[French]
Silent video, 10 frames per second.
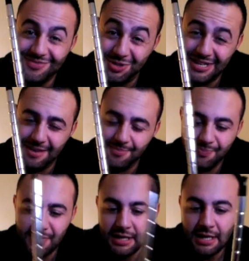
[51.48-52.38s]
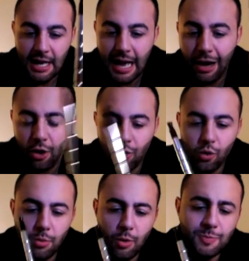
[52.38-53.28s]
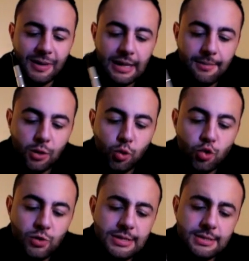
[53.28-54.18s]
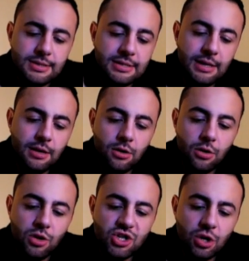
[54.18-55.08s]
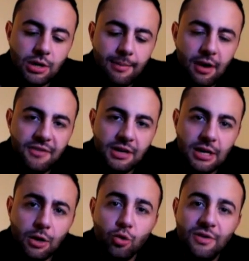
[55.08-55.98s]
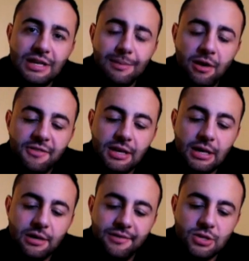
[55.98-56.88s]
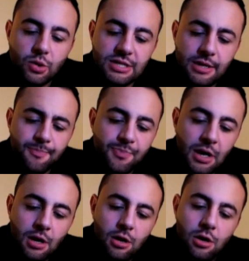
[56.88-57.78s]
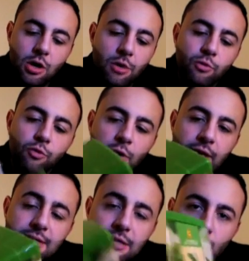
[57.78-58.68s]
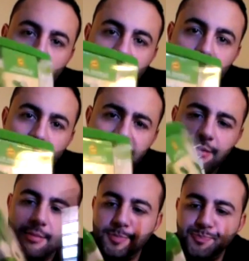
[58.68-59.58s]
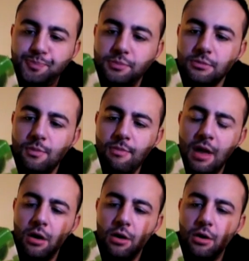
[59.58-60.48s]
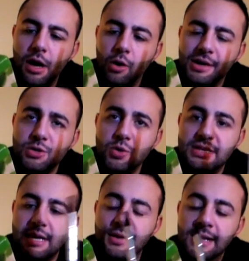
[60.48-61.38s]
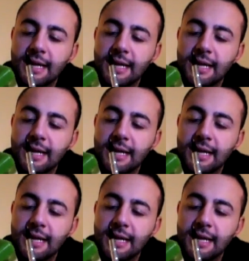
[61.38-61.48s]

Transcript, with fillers: Ok alors, on commence par le tabac. Tout de suite, c'est euh, déjà une gamme Alphacare, une nouvelle gamme Alphacare qui vient de sortir. Euh, comme vous voyez, c'est une nouvelle boîte. Euh, alors, qu'est-ce que c'est